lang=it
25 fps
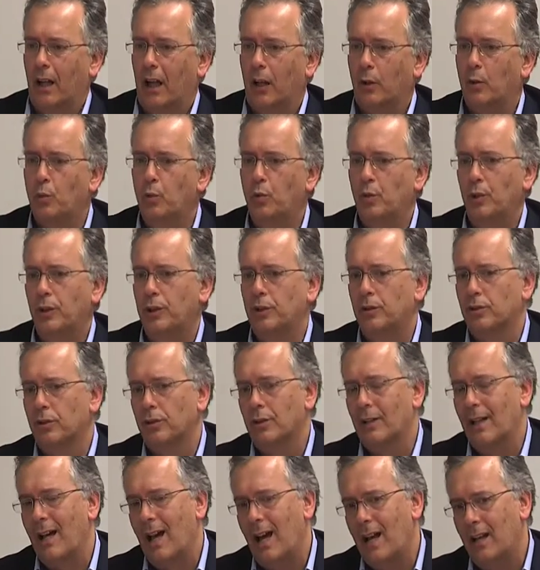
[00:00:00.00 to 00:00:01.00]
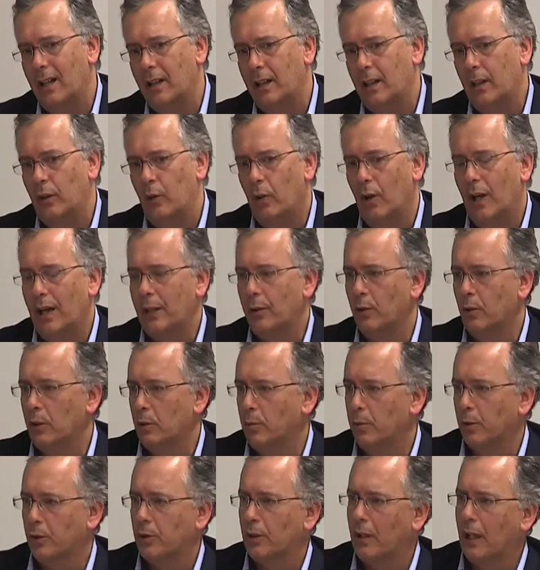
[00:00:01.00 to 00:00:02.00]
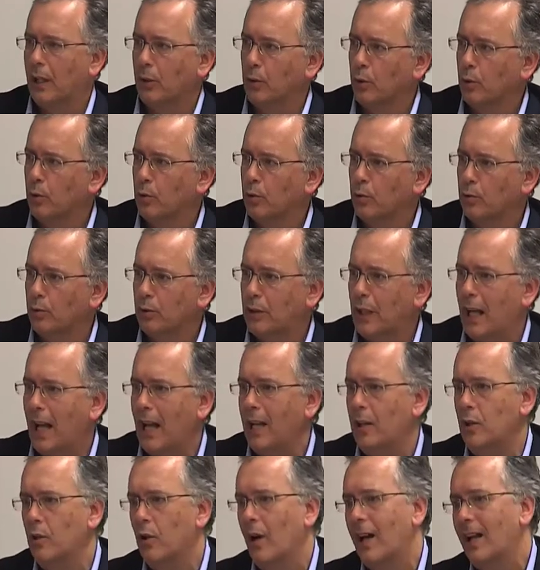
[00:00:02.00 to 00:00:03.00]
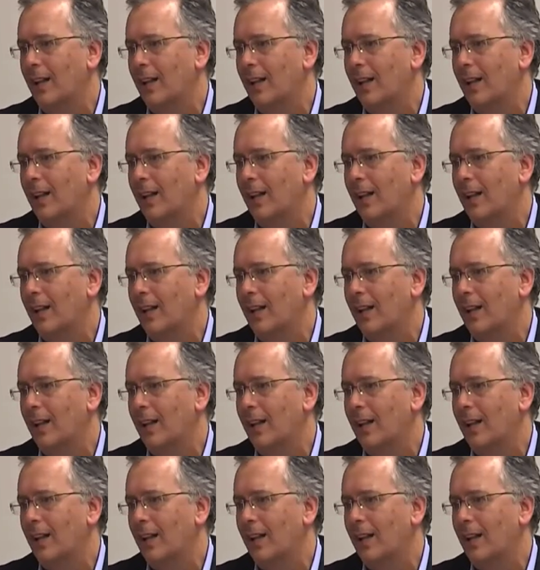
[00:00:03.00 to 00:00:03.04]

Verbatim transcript: alcuni giornali lo hanno riportato con un taglio,